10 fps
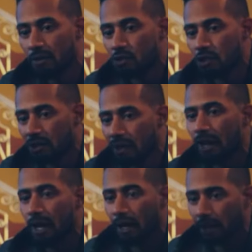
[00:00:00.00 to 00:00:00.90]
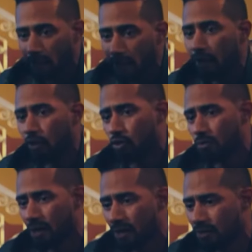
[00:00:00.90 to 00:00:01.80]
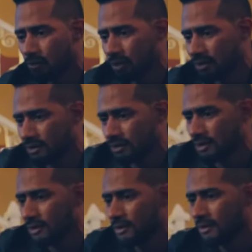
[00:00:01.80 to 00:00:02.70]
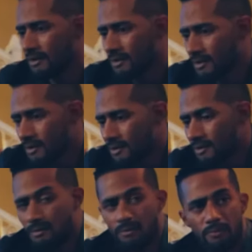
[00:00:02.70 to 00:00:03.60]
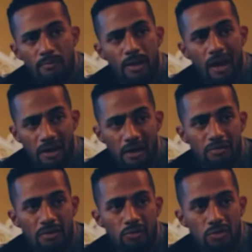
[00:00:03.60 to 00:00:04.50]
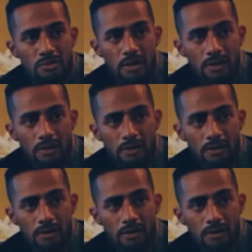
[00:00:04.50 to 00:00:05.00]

رشيتيه ده اللي هيخلينا انا اللي يغمى عليا دلوقتي امال هي هتفوق ازاي انا عارف هتفوق ازاي